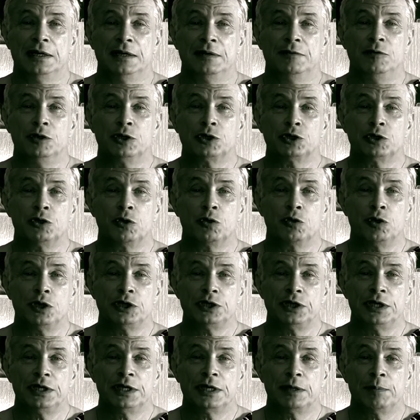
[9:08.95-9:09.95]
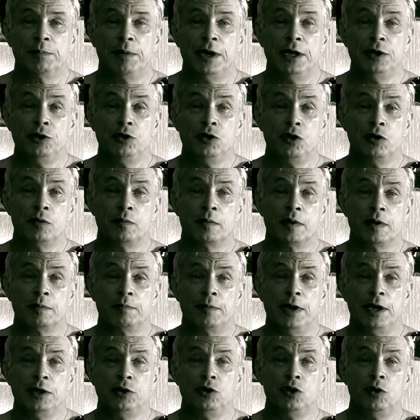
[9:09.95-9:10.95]
«Вот что, Костенька, пойдем,
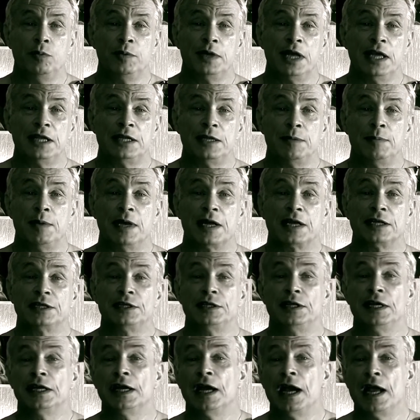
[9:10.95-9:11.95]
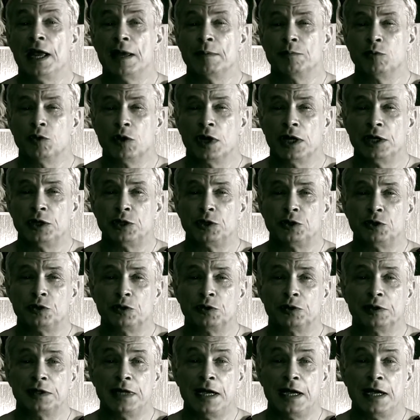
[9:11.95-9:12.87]
пойдем, я тебя растягаем угощу.